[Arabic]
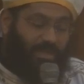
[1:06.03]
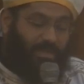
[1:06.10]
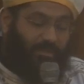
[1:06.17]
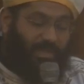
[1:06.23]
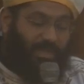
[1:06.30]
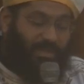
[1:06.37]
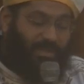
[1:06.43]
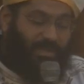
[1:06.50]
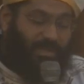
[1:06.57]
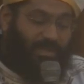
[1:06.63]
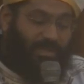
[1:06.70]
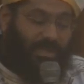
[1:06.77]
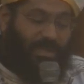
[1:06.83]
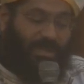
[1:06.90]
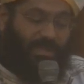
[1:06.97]
إماتة
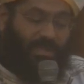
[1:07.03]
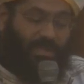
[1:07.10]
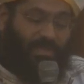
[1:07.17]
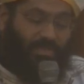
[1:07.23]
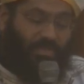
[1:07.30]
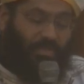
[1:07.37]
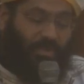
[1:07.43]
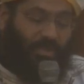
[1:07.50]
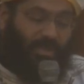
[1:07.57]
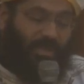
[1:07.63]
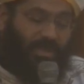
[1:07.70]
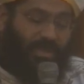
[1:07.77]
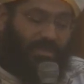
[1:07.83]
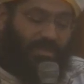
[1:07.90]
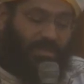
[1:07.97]
يسوع
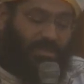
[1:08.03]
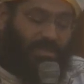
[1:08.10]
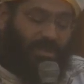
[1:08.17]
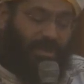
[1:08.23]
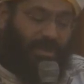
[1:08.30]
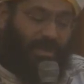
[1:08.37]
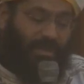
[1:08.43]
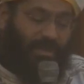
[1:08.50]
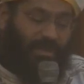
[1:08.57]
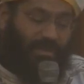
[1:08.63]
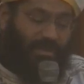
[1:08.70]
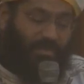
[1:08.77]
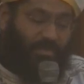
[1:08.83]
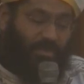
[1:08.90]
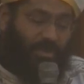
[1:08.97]
لكي تظهر حياة
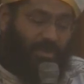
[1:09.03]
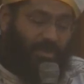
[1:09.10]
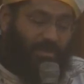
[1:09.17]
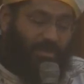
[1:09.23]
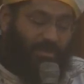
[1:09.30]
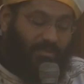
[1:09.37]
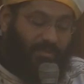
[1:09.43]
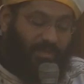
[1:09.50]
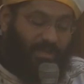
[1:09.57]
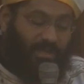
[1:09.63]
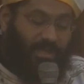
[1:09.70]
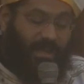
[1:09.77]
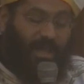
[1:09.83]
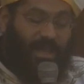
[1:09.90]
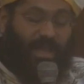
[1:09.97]
يسوع أيضا في
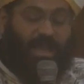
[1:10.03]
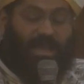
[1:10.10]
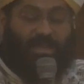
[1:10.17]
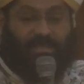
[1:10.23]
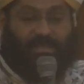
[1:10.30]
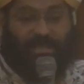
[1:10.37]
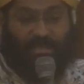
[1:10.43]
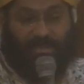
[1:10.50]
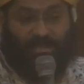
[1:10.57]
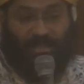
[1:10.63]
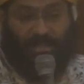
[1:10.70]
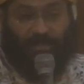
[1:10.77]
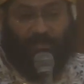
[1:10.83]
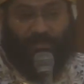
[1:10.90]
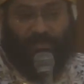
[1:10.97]
أجسادنا
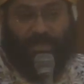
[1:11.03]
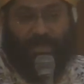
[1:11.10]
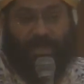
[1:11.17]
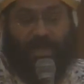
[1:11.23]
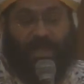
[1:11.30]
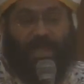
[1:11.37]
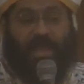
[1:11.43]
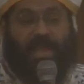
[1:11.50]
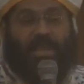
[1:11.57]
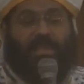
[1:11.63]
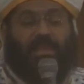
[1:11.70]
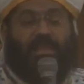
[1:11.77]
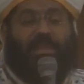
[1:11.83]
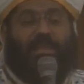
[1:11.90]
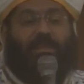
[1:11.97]
قال
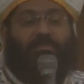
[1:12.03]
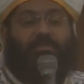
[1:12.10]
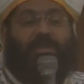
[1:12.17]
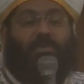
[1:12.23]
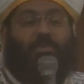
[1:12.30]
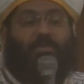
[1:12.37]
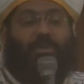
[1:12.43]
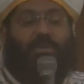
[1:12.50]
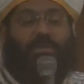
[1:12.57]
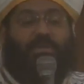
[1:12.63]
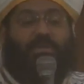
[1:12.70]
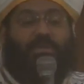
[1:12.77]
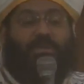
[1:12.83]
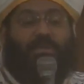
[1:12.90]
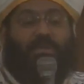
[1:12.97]
الكلام دون
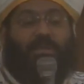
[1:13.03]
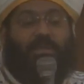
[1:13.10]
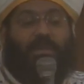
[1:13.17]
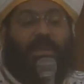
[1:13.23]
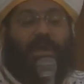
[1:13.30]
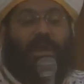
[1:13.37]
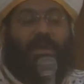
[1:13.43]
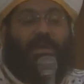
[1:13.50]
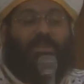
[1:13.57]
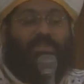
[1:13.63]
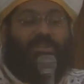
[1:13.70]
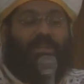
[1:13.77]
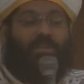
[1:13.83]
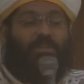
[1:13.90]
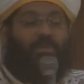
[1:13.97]

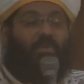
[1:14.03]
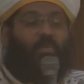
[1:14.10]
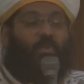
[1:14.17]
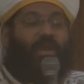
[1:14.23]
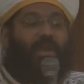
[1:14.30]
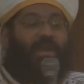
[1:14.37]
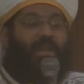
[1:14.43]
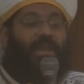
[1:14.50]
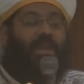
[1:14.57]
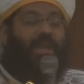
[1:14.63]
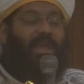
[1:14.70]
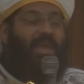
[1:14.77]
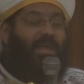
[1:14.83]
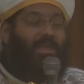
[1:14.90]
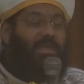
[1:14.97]
علشان هو قال
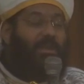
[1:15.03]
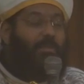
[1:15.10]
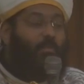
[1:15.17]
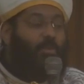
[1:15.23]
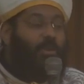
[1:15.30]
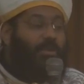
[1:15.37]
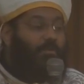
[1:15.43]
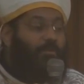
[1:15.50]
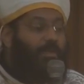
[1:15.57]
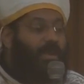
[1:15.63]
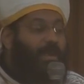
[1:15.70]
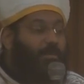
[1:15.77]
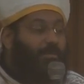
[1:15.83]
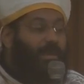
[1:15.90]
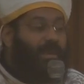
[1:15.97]
آية مهمة
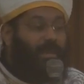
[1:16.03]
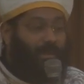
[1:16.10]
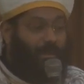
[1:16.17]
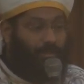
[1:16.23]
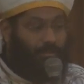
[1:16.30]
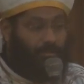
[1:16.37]
قبلها